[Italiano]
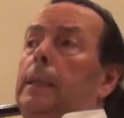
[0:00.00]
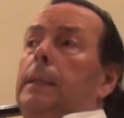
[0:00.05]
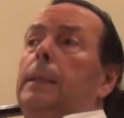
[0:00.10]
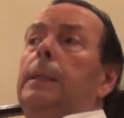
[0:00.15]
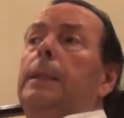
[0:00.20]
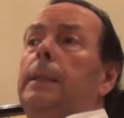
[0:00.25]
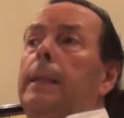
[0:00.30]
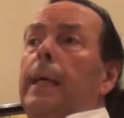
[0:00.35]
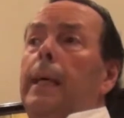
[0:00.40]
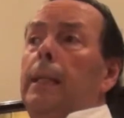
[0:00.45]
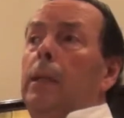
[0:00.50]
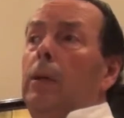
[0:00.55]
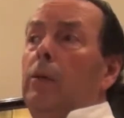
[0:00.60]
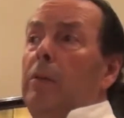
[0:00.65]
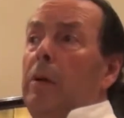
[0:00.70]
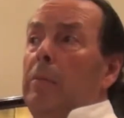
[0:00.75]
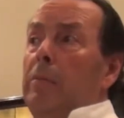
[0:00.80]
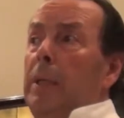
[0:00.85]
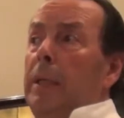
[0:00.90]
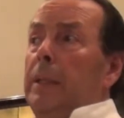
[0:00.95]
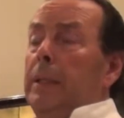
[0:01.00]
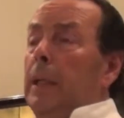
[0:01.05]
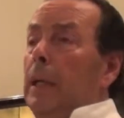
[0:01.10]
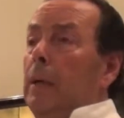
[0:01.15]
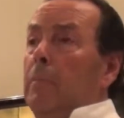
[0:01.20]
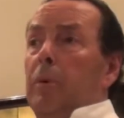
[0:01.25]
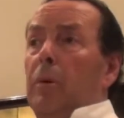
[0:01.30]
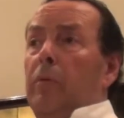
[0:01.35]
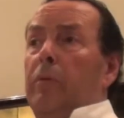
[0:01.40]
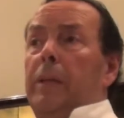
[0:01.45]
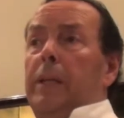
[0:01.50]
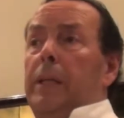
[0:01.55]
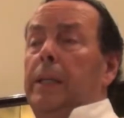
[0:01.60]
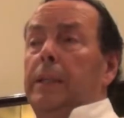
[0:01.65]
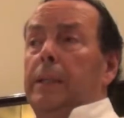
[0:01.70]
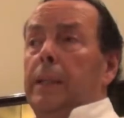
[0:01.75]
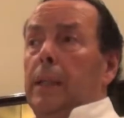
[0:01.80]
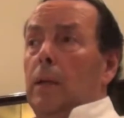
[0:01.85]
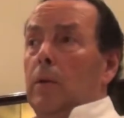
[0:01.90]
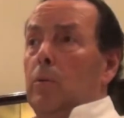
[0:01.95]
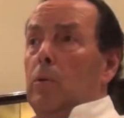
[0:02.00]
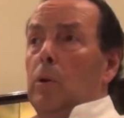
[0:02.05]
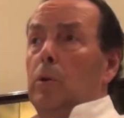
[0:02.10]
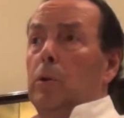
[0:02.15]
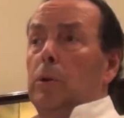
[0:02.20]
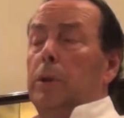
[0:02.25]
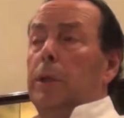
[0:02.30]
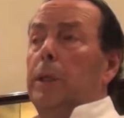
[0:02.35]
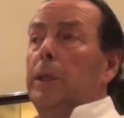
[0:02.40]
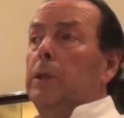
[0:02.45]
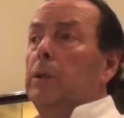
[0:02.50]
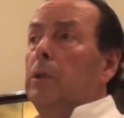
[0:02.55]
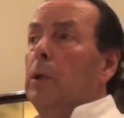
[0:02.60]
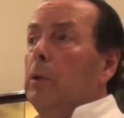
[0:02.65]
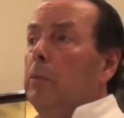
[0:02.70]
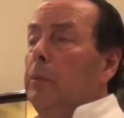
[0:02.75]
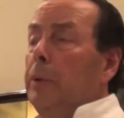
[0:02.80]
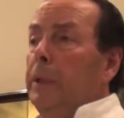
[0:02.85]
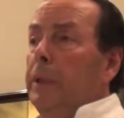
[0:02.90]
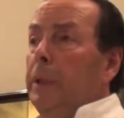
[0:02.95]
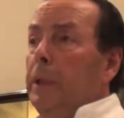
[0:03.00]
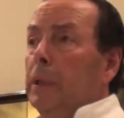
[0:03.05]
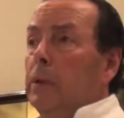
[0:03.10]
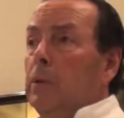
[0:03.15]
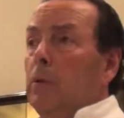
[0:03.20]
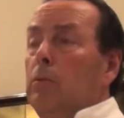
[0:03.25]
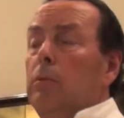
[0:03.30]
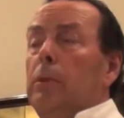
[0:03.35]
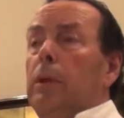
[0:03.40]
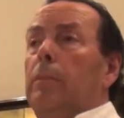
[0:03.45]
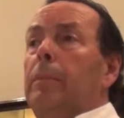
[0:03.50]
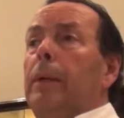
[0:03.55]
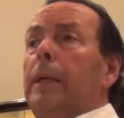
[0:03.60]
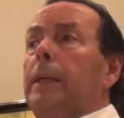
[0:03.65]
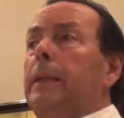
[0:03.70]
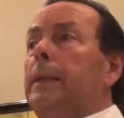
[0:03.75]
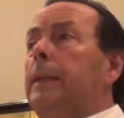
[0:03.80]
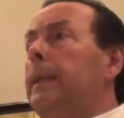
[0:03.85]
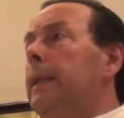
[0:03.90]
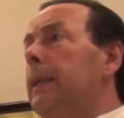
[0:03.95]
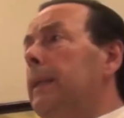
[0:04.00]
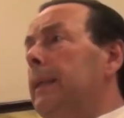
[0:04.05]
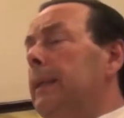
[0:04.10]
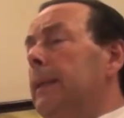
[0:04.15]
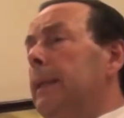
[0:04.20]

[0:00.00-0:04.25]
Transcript: si intende ovviamente la provenienza del cuoco stesso e quindi assolutamente